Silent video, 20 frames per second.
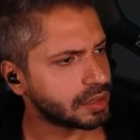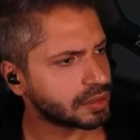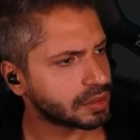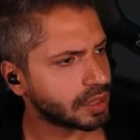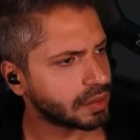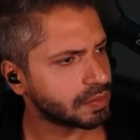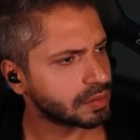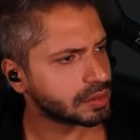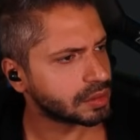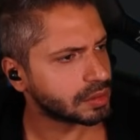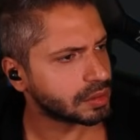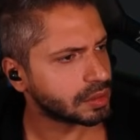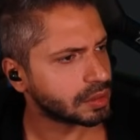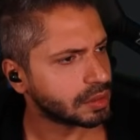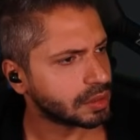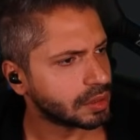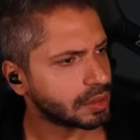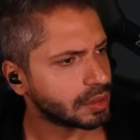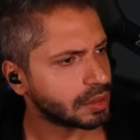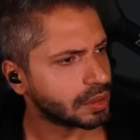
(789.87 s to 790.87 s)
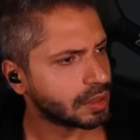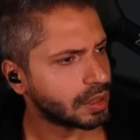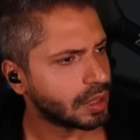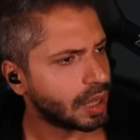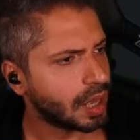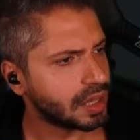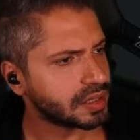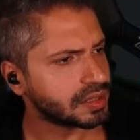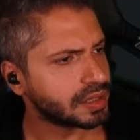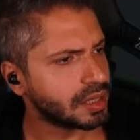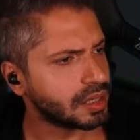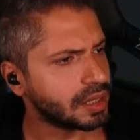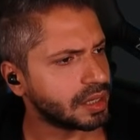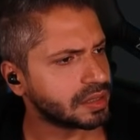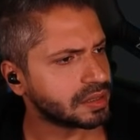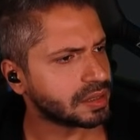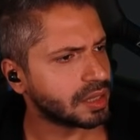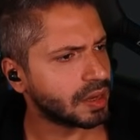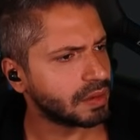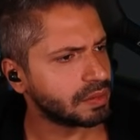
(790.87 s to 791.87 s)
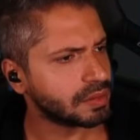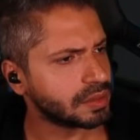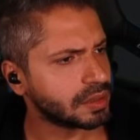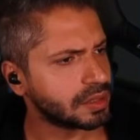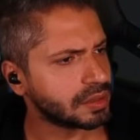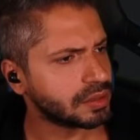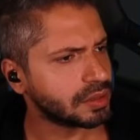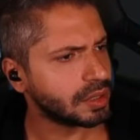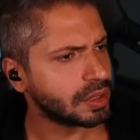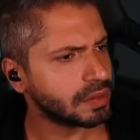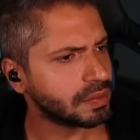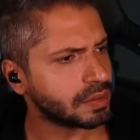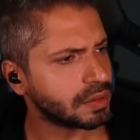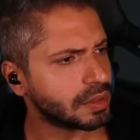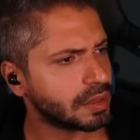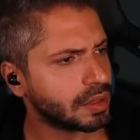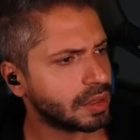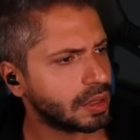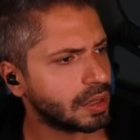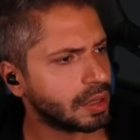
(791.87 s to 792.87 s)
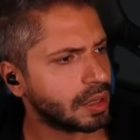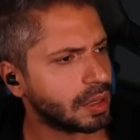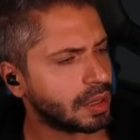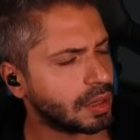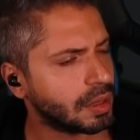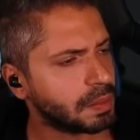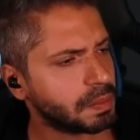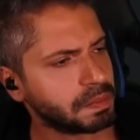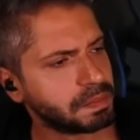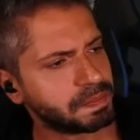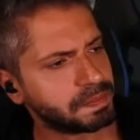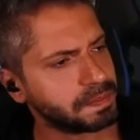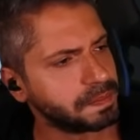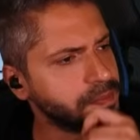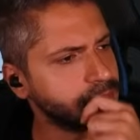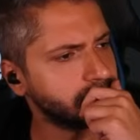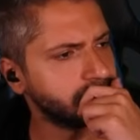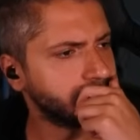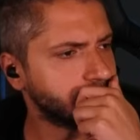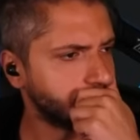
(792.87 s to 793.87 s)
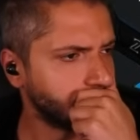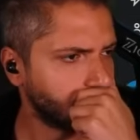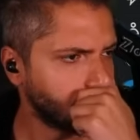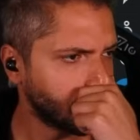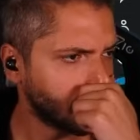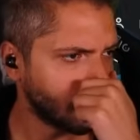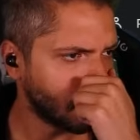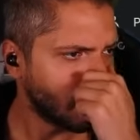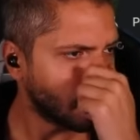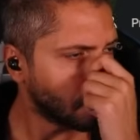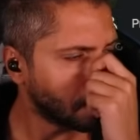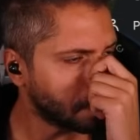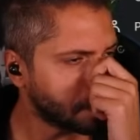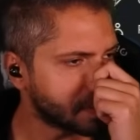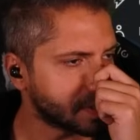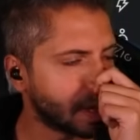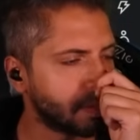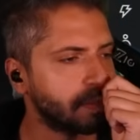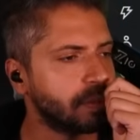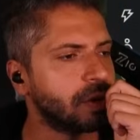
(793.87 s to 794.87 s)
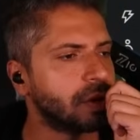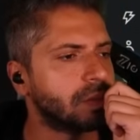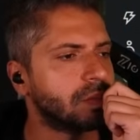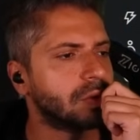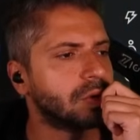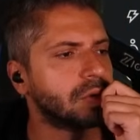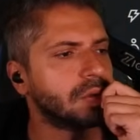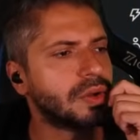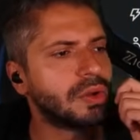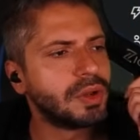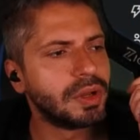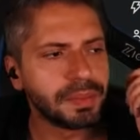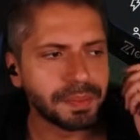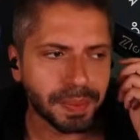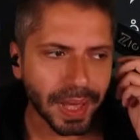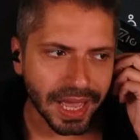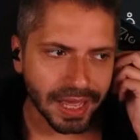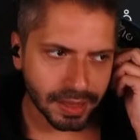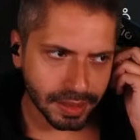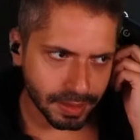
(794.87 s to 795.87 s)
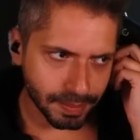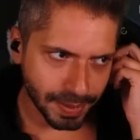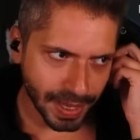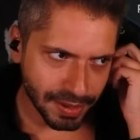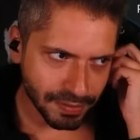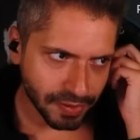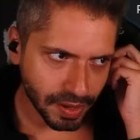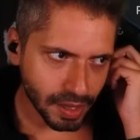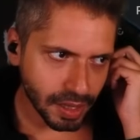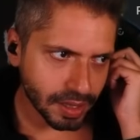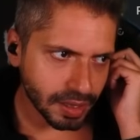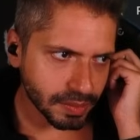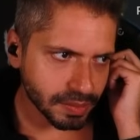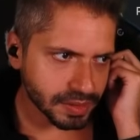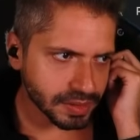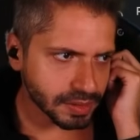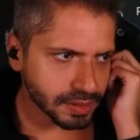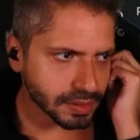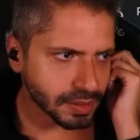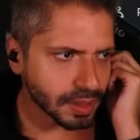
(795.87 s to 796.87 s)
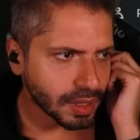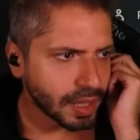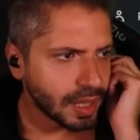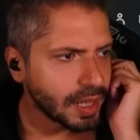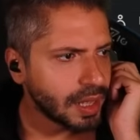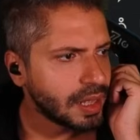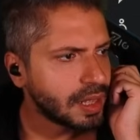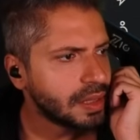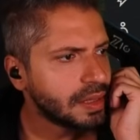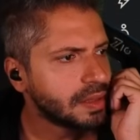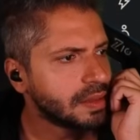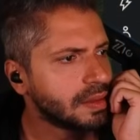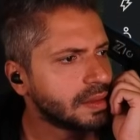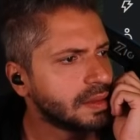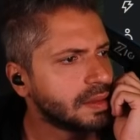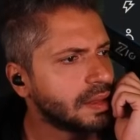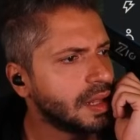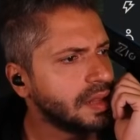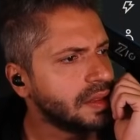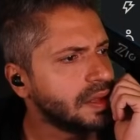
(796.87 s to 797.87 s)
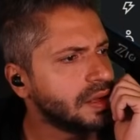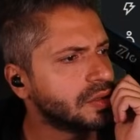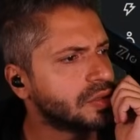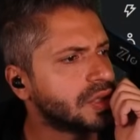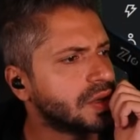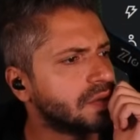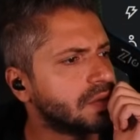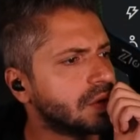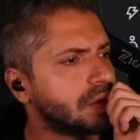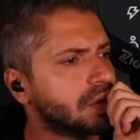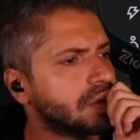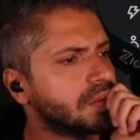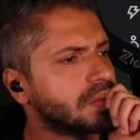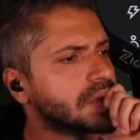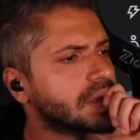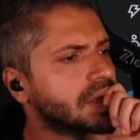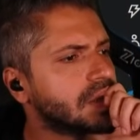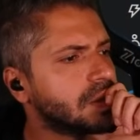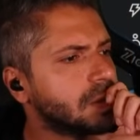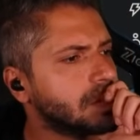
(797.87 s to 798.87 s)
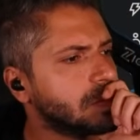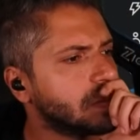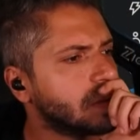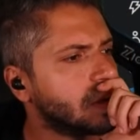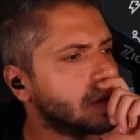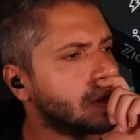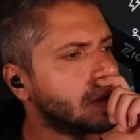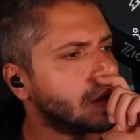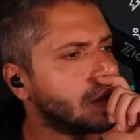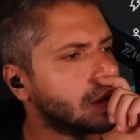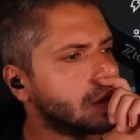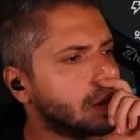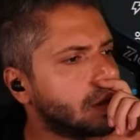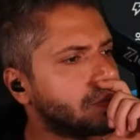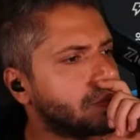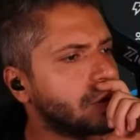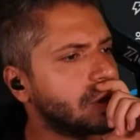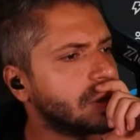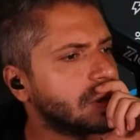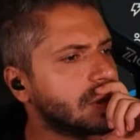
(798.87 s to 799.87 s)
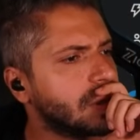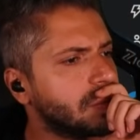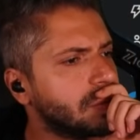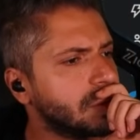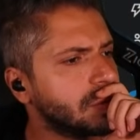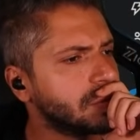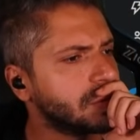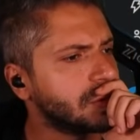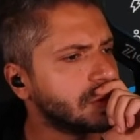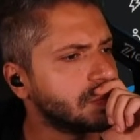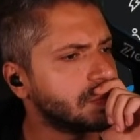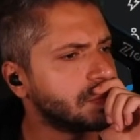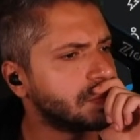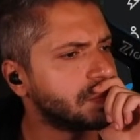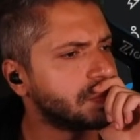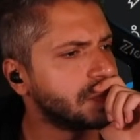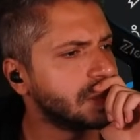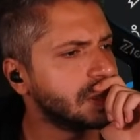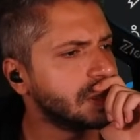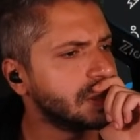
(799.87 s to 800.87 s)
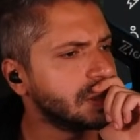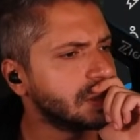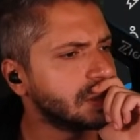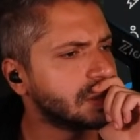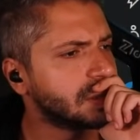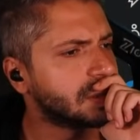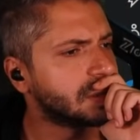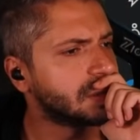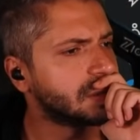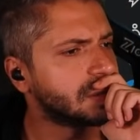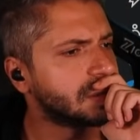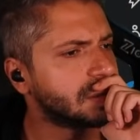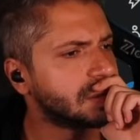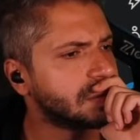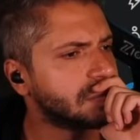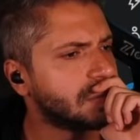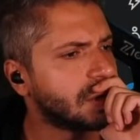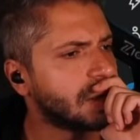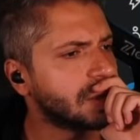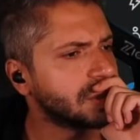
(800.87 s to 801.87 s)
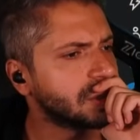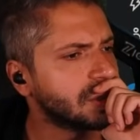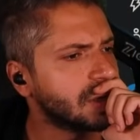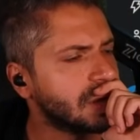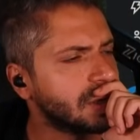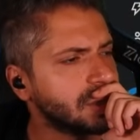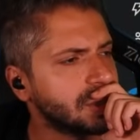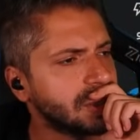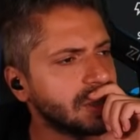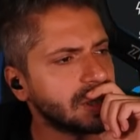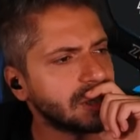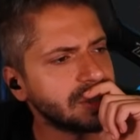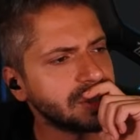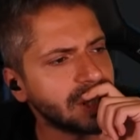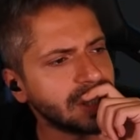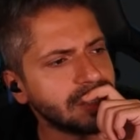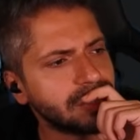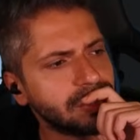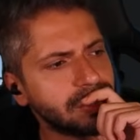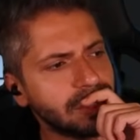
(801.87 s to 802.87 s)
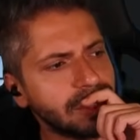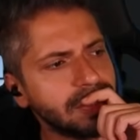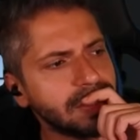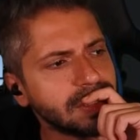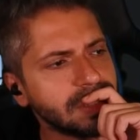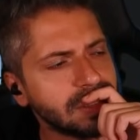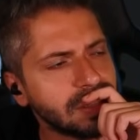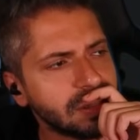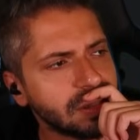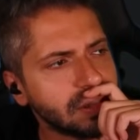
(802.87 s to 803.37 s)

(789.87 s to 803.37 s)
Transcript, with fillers: as covered? Ha salary as covered as a... Hmm. Sanmıyorum bu. Öyle pay, pay falan Ama demiş. şey diyor orada Galatasaray. Ne diye çeviriyordu bakalım. Bir Napoli'nin kabul etmesi maaşını ödeyecek. Maaş karşılanacak diyor evet.